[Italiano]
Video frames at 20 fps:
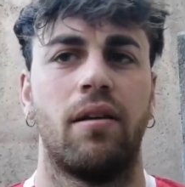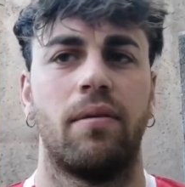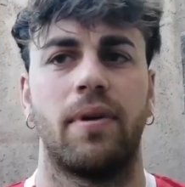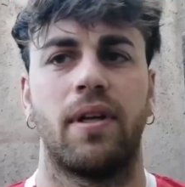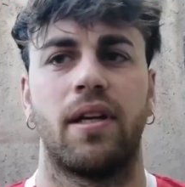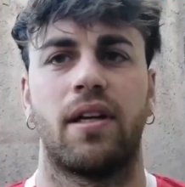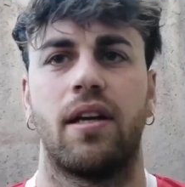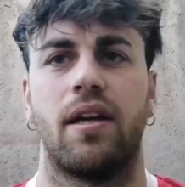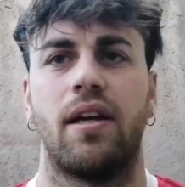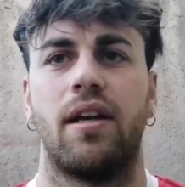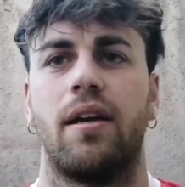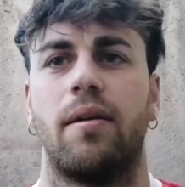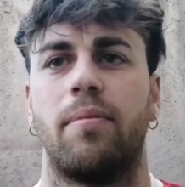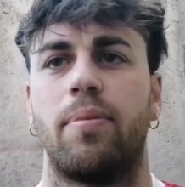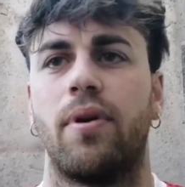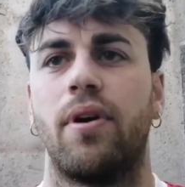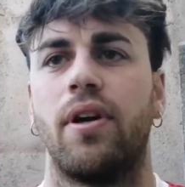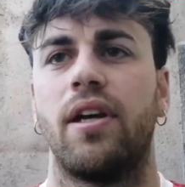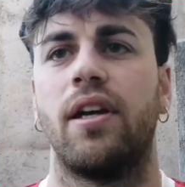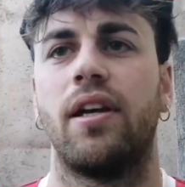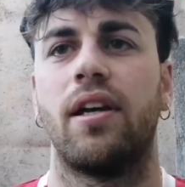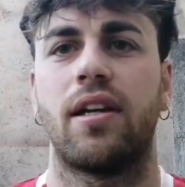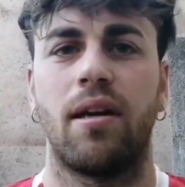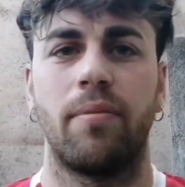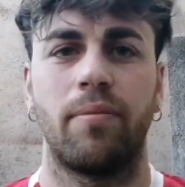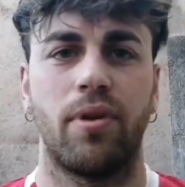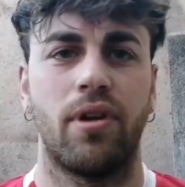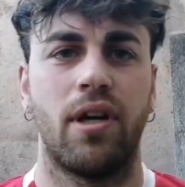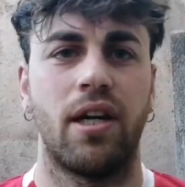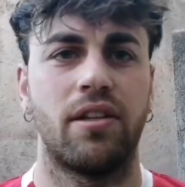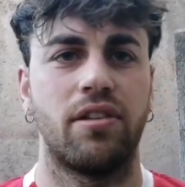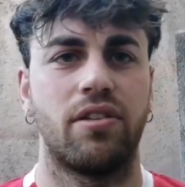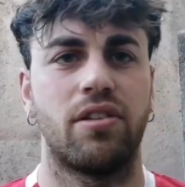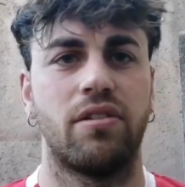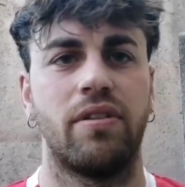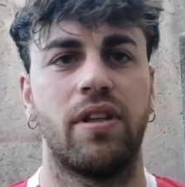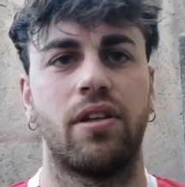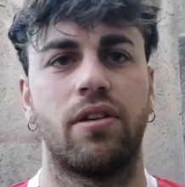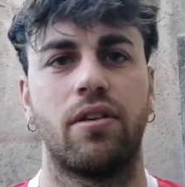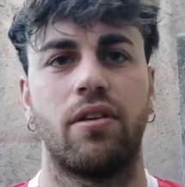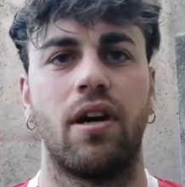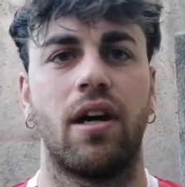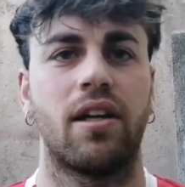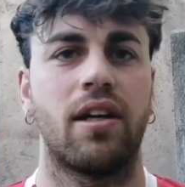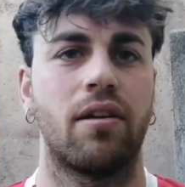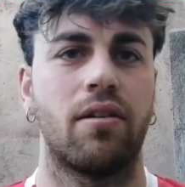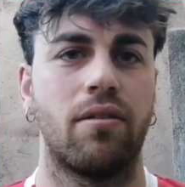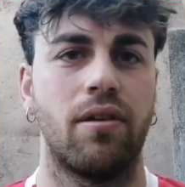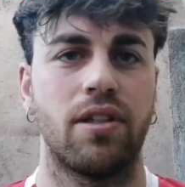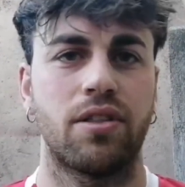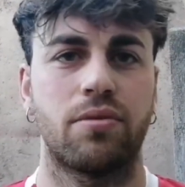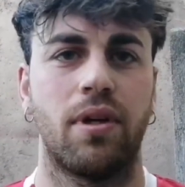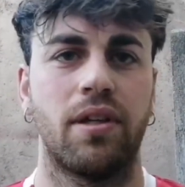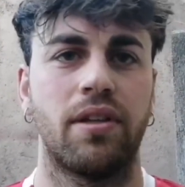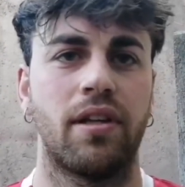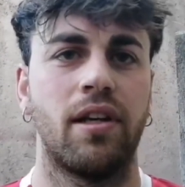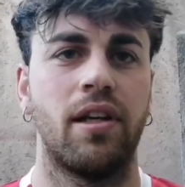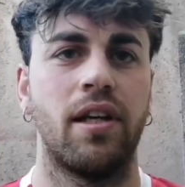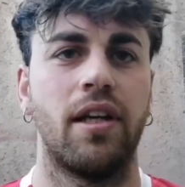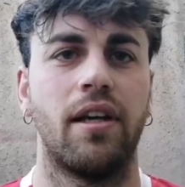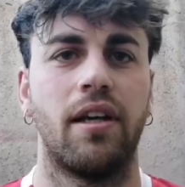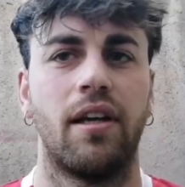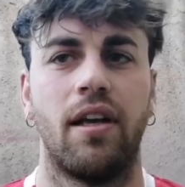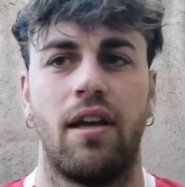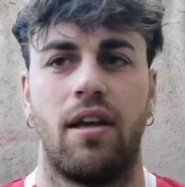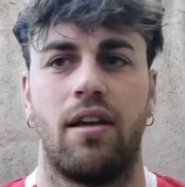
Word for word: perché poi i campionati si vincono anche in quelle squadre lì.